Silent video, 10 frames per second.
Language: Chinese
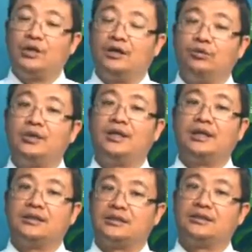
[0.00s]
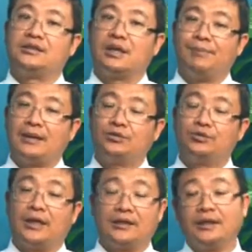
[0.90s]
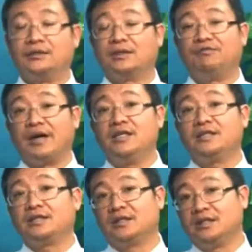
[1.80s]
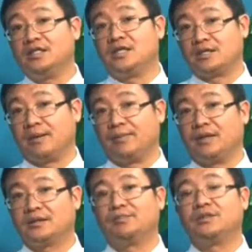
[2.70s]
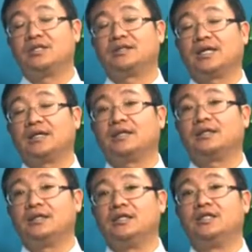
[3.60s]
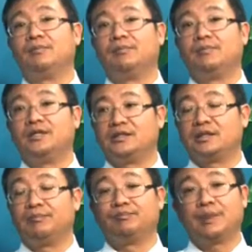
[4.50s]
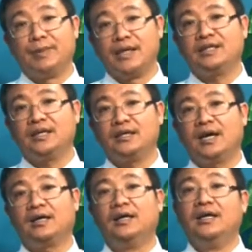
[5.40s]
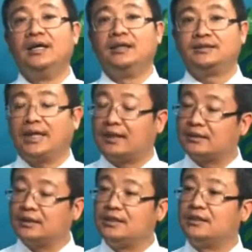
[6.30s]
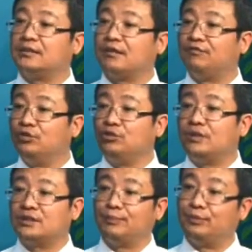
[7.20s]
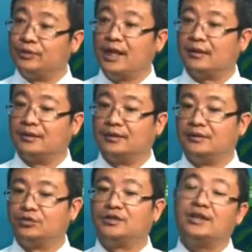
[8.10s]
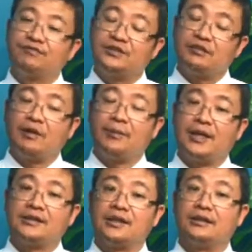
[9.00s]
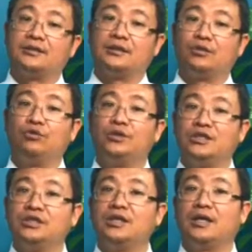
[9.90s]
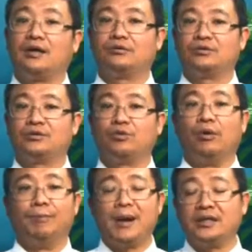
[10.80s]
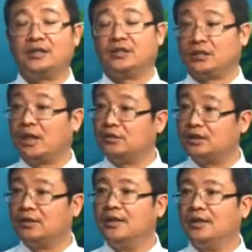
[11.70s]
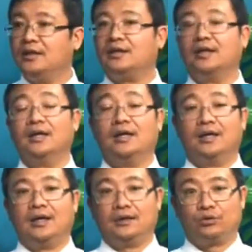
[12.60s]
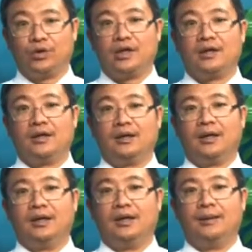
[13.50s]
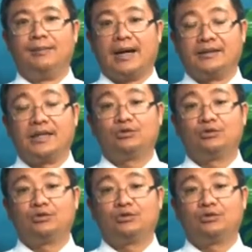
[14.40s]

对很多人来讲其实是一个帮助哈。当然这个反映在这个利息上面，这必须要加在这个利息利息上面，但每一家银行加这个利息的这个幅度呢是不一样的。所以这这方面来讲呢，这个通过经纪人好处是说，我们帮你去挑选一个呃对呃买